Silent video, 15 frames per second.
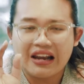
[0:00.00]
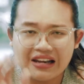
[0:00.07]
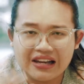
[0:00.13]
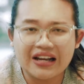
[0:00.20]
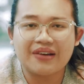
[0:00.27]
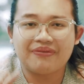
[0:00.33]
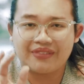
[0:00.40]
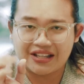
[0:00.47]

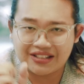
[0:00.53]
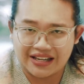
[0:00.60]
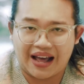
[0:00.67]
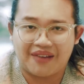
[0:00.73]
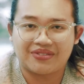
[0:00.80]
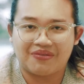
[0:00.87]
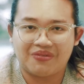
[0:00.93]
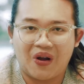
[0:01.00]
ลืมในสนา
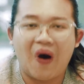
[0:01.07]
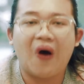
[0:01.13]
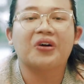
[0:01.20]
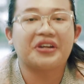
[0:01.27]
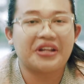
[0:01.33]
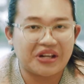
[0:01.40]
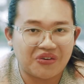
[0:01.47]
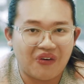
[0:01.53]
มจำลอง
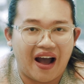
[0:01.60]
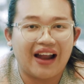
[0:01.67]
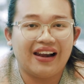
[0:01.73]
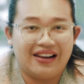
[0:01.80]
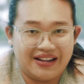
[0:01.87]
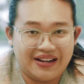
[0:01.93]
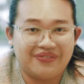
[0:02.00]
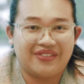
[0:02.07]
ดีกว่า
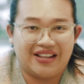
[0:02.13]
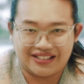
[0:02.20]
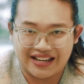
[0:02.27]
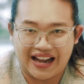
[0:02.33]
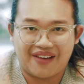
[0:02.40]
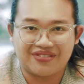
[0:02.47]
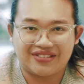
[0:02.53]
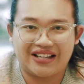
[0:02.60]
ลืมในส
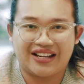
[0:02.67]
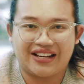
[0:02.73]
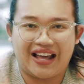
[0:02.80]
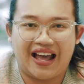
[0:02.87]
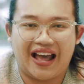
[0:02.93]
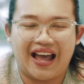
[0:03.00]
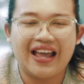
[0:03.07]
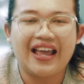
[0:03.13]
นามจริงนะ
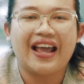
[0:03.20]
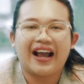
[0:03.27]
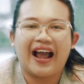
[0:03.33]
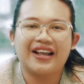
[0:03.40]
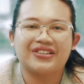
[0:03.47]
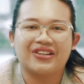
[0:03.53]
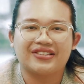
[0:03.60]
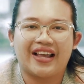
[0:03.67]
คะ ใคร
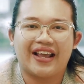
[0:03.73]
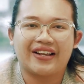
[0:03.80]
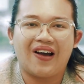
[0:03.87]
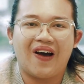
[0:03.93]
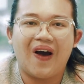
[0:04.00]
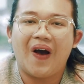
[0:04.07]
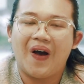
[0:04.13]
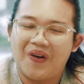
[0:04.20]
สนใจ
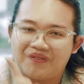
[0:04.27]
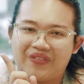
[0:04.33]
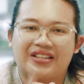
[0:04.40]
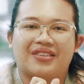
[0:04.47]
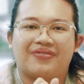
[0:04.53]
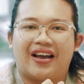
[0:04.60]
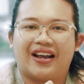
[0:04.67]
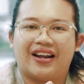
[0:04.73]
ก็ไป
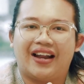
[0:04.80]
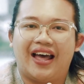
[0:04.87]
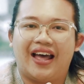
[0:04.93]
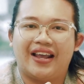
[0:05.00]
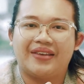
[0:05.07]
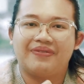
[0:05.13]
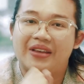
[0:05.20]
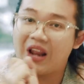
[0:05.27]
สมัครกันได้
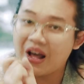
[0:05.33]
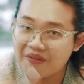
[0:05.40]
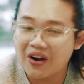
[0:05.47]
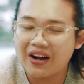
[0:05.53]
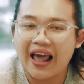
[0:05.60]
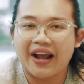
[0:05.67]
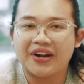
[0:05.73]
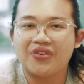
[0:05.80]
มีรอบออ
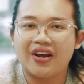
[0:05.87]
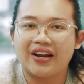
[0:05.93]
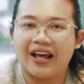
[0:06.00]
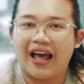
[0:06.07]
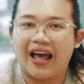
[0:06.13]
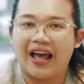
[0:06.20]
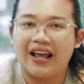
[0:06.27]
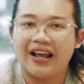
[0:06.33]
นไลน์ด้วยนะ
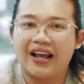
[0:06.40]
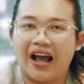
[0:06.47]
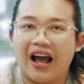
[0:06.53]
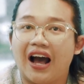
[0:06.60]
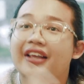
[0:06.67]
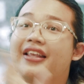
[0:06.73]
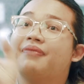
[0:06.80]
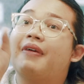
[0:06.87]
คะเอ
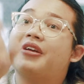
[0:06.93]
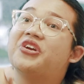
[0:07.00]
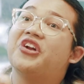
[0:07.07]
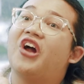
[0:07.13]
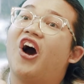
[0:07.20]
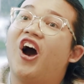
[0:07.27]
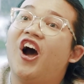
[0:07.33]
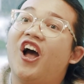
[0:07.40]
อยังเปิดอยู่
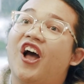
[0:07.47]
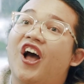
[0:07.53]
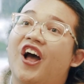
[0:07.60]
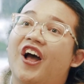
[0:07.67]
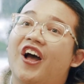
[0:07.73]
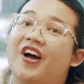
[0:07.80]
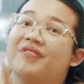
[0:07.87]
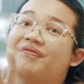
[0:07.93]
เนาะ
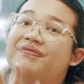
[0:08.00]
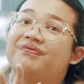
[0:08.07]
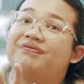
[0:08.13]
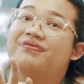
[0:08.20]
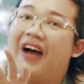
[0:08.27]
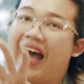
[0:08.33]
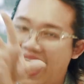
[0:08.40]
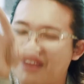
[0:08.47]

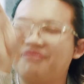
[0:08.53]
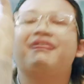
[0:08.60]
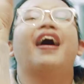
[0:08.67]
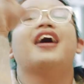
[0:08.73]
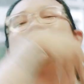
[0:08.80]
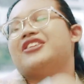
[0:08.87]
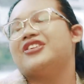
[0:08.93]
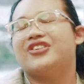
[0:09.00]
อ่าเปิ
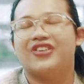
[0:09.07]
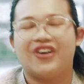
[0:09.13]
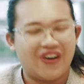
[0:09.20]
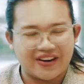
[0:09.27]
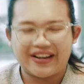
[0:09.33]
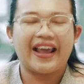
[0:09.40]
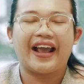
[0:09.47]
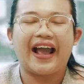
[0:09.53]
ดอยู่โอ
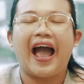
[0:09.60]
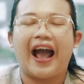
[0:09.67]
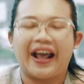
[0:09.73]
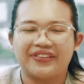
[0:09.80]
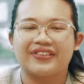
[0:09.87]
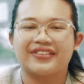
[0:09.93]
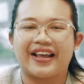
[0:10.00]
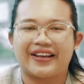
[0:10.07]
เคค่ะ ใคร
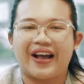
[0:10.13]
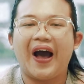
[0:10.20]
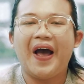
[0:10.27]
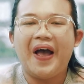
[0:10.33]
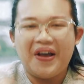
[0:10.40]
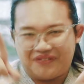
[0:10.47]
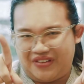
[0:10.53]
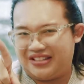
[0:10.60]
สนใจก็
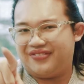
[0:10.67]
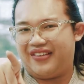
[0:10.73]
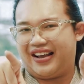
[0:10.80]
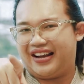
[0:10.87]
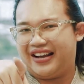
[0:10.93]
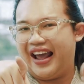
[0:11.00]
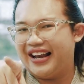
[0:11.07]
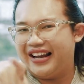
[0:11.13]
ไปสมัคร
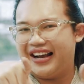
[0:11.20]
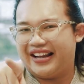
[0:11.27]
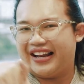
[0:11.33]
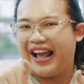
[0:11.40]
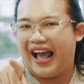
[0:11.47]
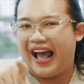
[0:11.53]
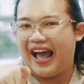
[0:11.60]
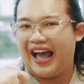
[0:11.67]
กันได้เลย
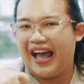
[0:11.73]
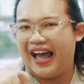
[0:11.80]
นะคะ